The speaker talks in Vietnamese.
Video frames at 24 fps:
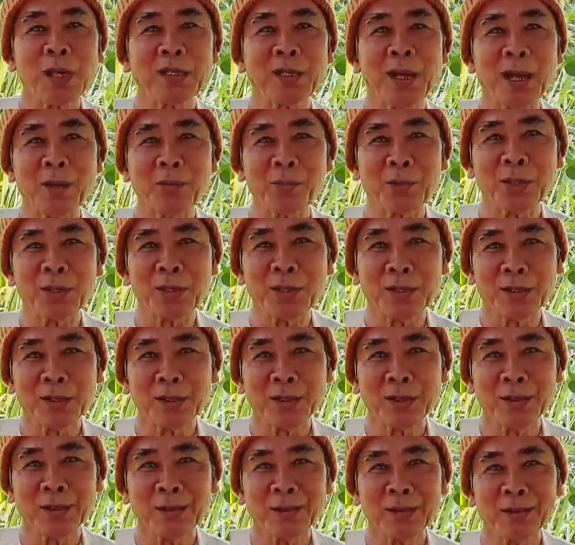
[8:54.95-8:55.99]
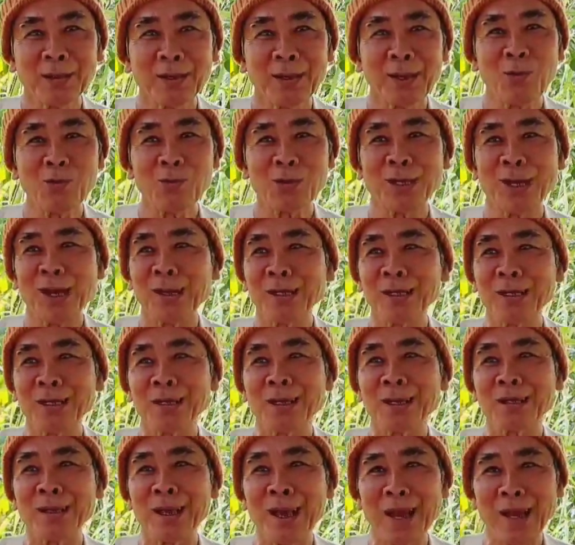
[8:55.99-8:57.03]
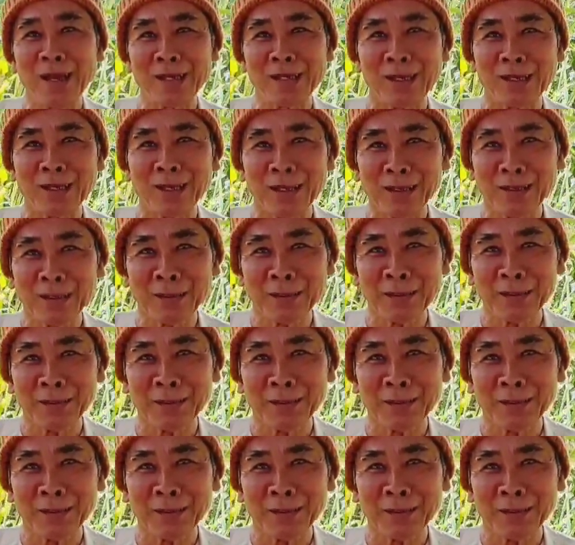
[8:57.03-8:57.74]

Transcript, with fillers: mấy tấn mà nó nó lóc khơi ở trên cát vậy đó.